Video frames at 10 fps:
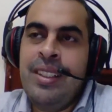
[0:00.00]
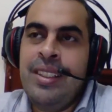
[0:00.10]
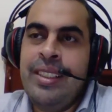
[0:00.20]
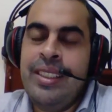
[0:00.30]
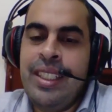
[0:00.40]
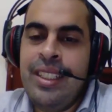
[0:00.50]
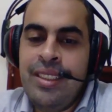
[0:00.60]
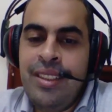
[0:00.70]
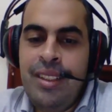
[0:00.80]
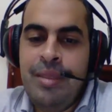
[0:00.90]
آه، الذكاء
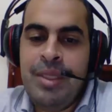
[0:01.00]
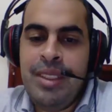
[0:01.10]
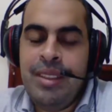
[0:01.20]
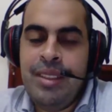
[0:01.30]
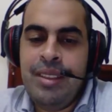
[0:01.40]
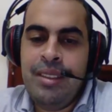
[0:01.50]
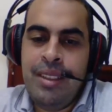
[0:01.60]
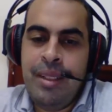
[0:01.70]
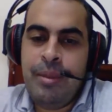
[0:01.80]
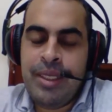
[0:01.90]
الصناعي من
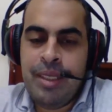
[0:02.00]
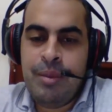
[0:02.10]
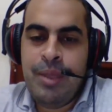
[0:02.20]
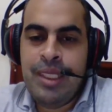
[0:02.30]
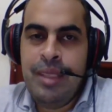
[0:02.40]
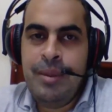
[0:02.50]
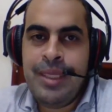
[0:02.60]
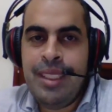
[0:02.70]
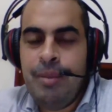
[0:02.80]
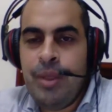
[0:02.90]
ابرز تطبيقات ليه
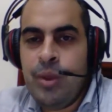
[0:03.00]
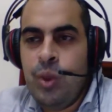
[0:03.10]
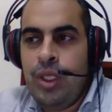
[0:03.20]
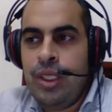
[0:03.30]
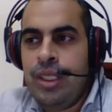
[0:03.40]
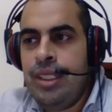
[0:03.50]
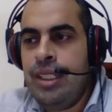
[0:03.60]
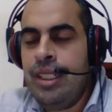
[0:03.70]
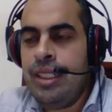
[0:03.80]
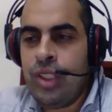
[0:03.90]
مثلا موضوع
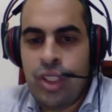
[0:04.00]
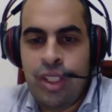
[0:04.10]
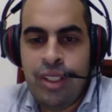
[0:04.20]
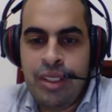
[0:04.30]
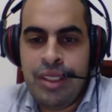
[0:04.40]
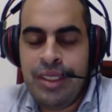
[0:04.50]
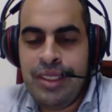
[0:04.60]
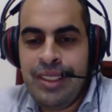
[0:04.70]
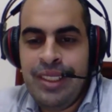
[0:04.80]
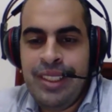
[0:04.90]
الشطرنج
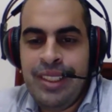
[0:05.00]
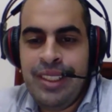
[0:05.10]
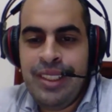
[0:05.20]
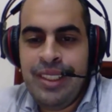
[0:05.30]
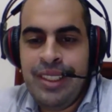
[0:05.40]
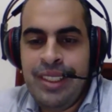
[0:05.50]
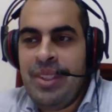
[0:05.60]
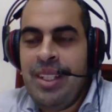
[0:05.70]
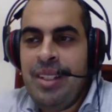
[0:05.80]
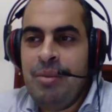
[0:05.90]
تمام
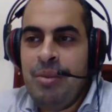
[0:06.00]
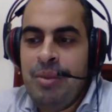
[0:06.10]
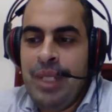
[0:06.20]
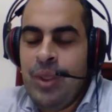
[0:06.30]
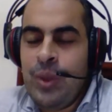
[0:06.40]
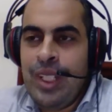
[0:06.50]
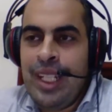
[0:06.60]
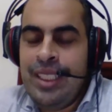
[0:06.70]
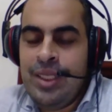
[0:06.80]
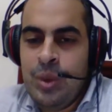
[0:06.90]
بدأوا
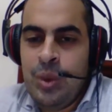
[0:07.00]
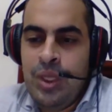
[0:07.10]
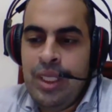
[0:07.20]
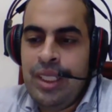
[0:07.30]
يغذوا